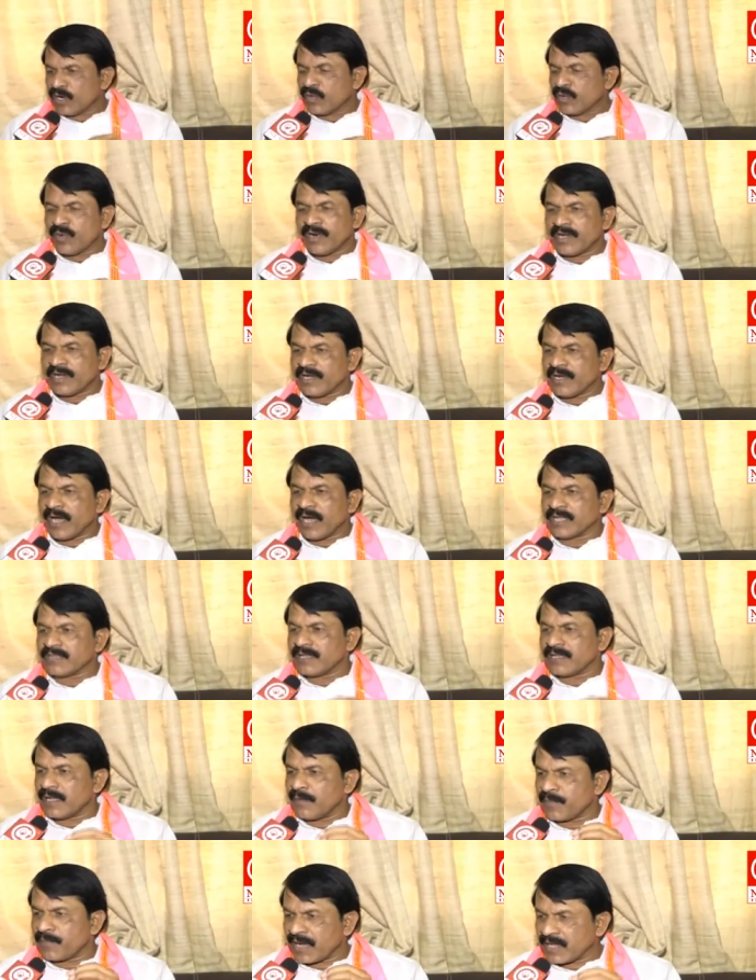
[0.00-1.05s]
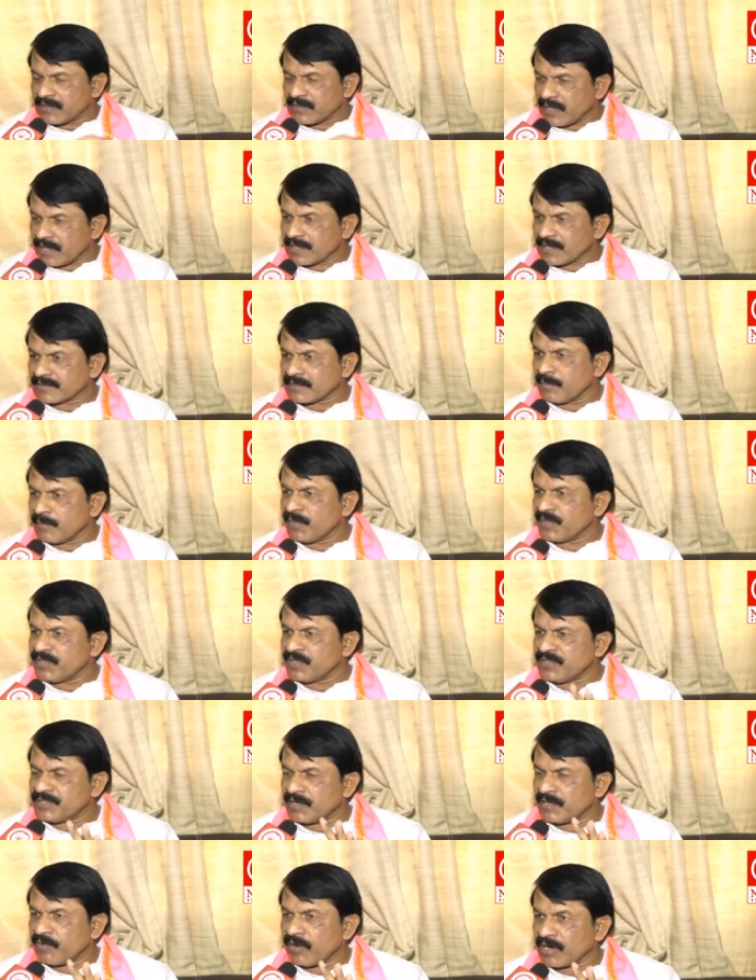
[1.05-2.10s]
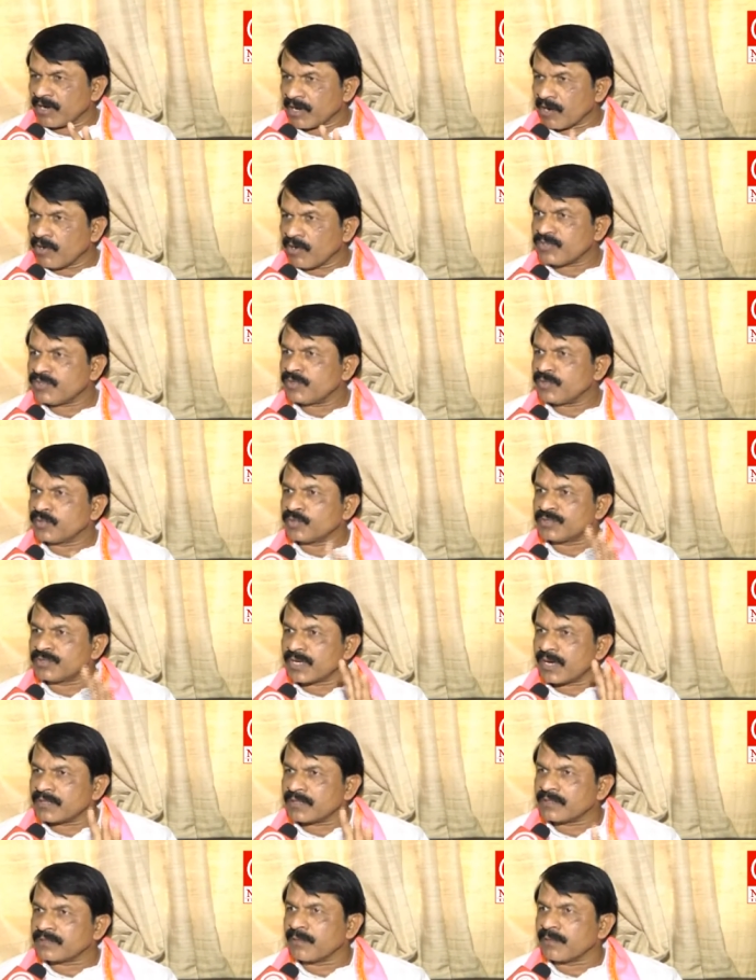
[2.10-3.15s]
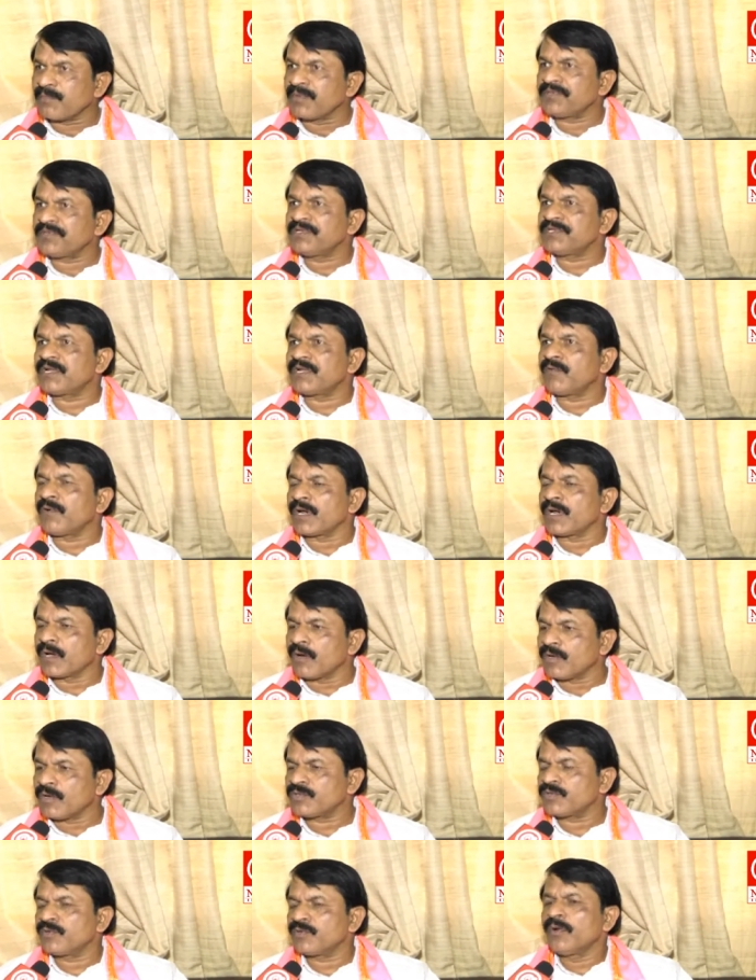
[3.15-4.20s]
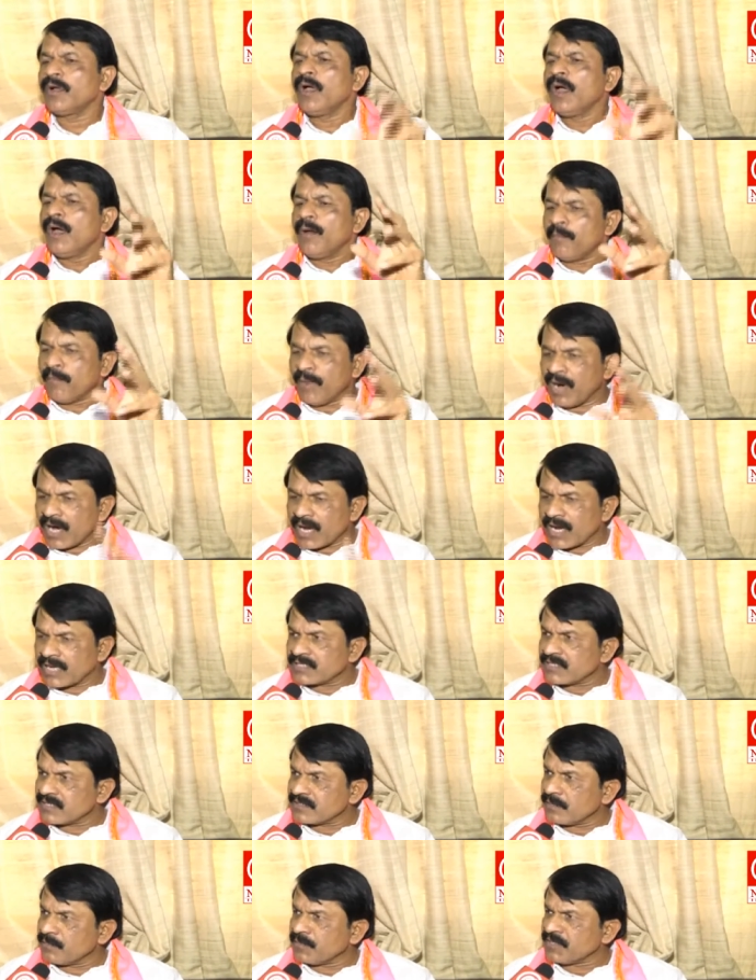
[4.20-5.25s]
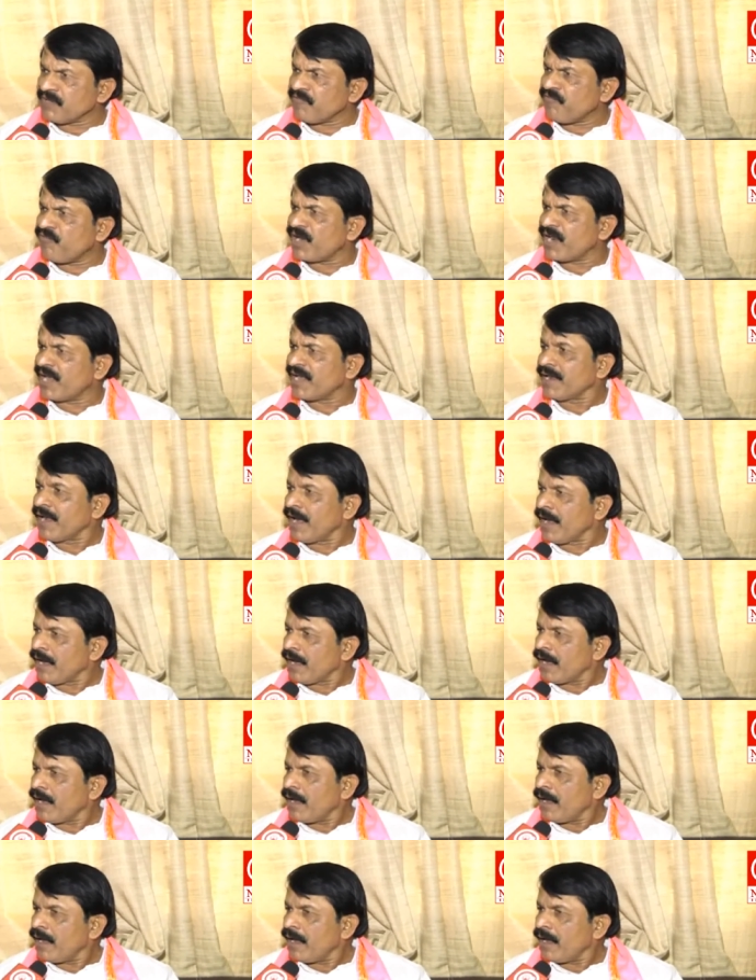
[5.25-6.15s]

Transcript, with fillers: ఉన్నటువంటి ఆంధ్ర ప్రాంతానికి సంబంధించిన వాళ్ళు కావచ్చు గుజరాత్ సంబంధించిన వాళ్ళు కావచ్చు మహారాష్ట్ర సంబంధ ఎవరైనా